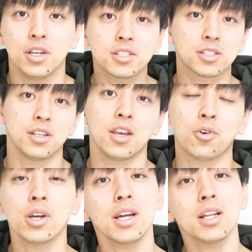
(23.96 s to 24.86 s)
です、えー、
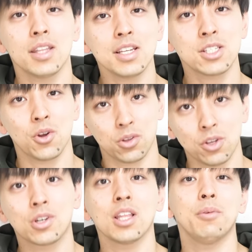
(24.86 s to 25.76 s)
これからテスト
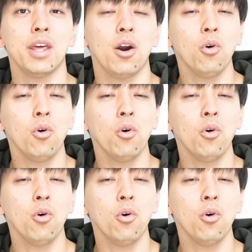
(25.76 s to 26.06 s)
という方もね、